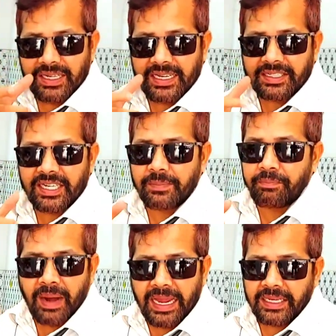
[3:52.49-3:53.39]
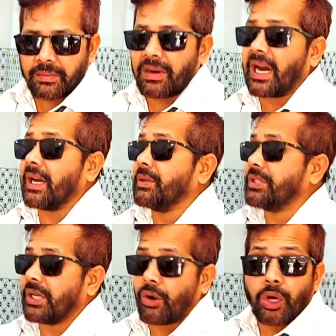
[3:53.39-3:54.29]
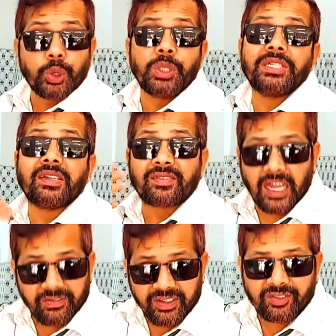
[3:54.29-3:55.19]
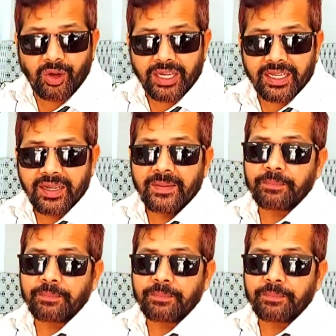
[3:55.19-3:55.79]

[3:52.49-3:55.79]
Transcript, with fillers: ইলেকট্রিক বাইক বা ওই যে অটো রিক্সা সার্ভিস করে